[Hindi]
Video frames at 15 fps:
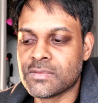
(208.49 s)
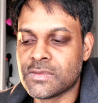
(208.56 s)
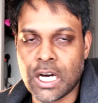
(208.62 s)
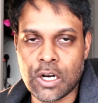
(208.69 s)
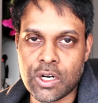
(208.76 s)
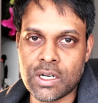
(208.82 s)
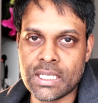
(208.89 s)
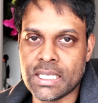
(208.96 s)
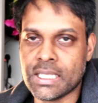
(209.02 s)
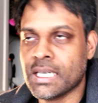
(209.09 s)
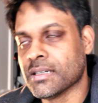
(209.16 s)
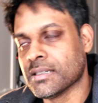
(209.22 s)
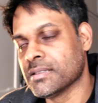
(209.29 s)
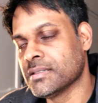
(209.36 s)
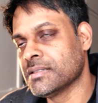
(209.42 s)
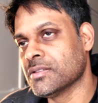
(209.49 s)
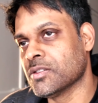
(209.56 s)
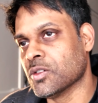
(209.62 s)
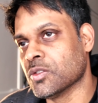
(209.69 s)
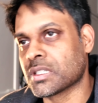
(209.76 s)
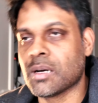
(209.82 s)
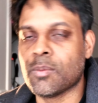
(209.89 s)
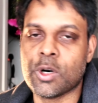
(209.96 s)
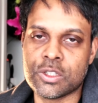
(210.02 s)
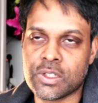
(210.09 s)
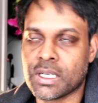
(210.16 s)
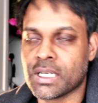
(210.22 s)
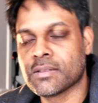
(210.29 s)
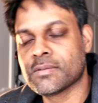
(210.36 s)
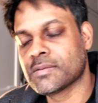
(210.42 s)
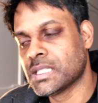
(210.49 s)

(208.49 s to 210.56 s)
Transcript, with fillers: चार्ट आउट दे दिया तो उसका बहुत शुक्रिया